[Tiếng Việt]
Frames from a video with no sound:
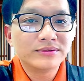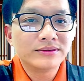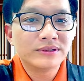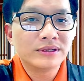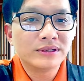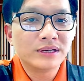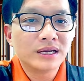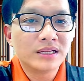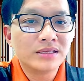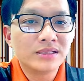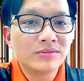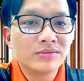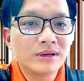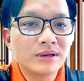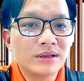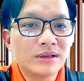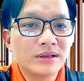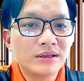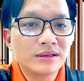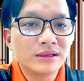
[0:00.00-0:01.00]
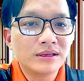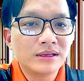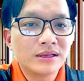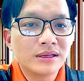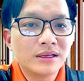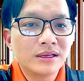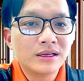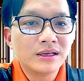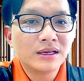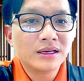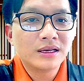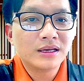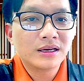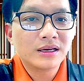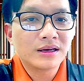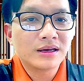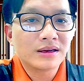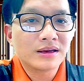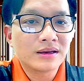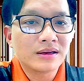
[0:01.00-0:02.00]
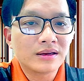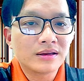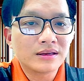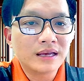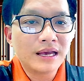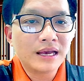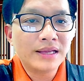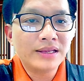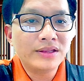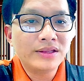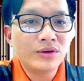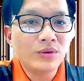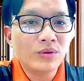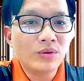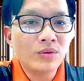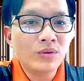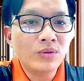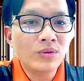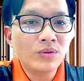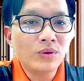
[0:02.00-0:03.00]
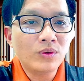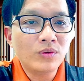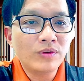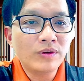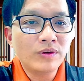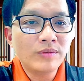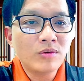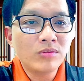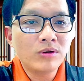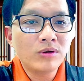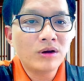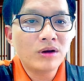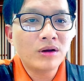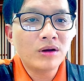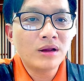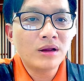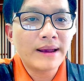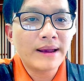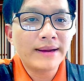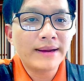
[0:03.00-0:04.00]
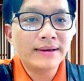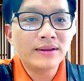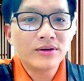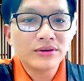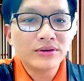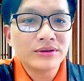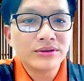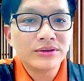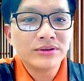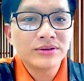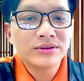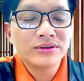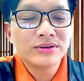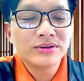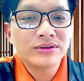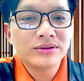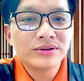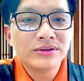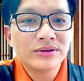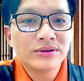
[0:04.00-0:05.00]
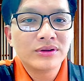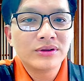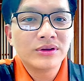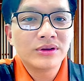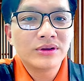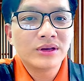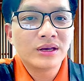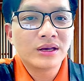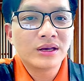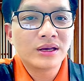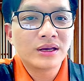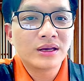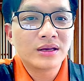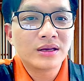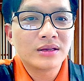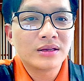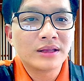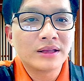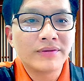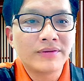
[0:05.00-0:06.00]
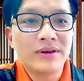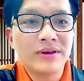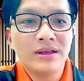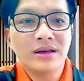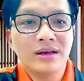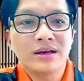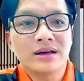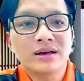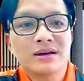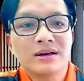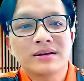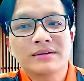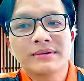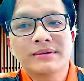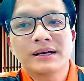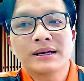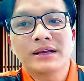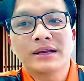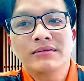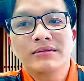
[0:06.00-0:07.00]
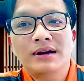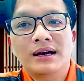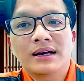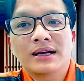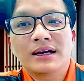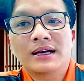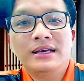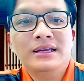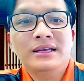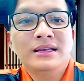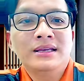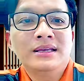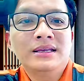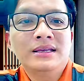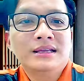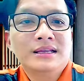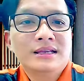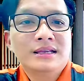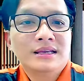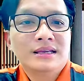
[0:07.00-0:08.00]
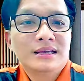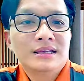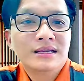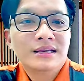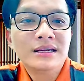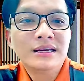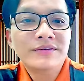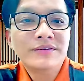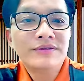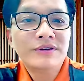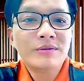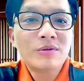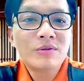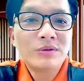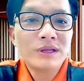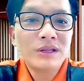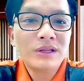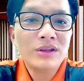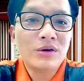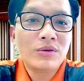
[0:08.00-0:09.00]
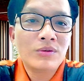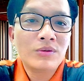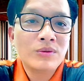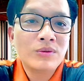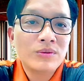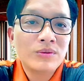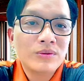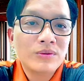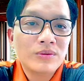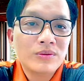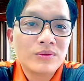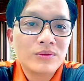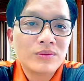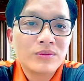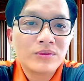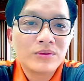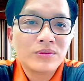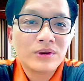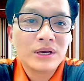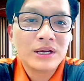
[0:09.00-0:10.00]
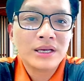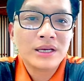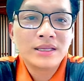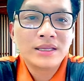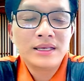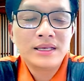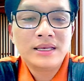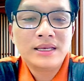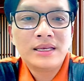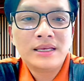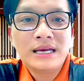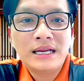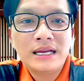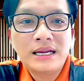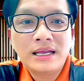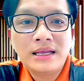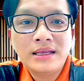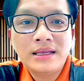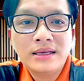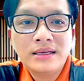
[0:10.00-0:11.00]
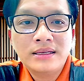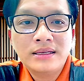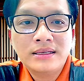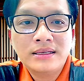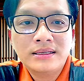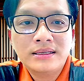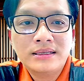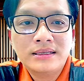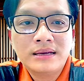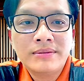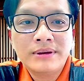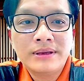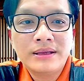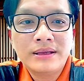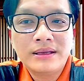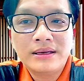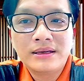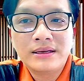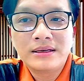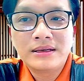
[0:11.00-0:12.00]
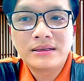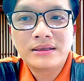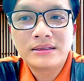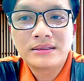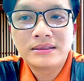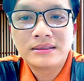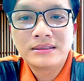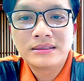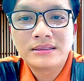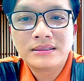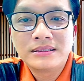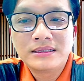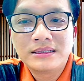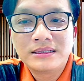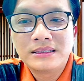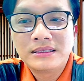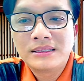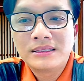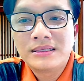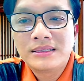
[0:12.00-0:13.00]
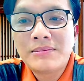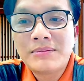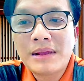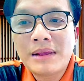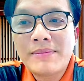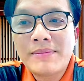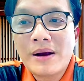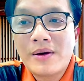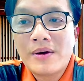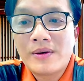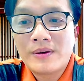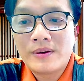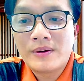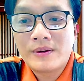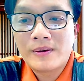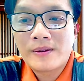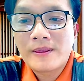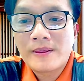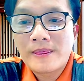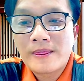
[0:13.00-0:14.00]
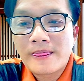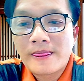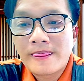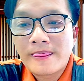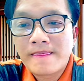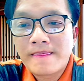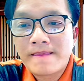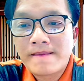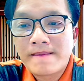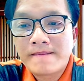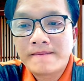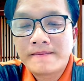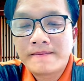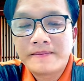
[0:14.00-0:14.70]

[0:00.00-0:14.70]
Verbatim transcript: anh Song Minh à, anh chủ của Facebook đó là bạn tôi à, tại vì à, các bạn hiểu là cái nick Facebook chính chủ à, thì anh ấy à, đã bị à, đánh bay màu ừ.